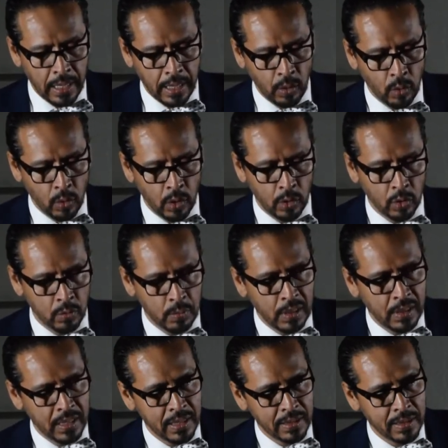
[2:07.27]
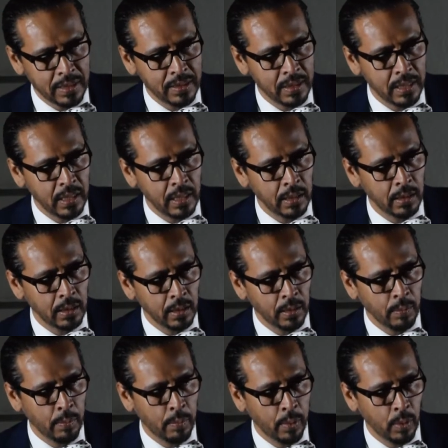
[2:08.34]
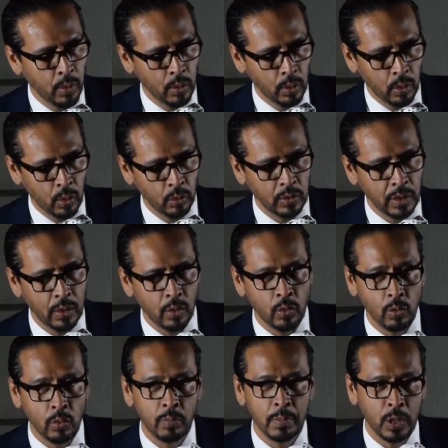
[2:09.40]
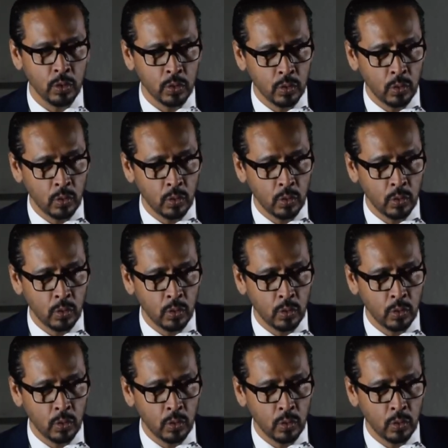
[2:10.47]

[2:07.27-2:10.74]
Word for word: en julio del 2010 decidí por contar con un,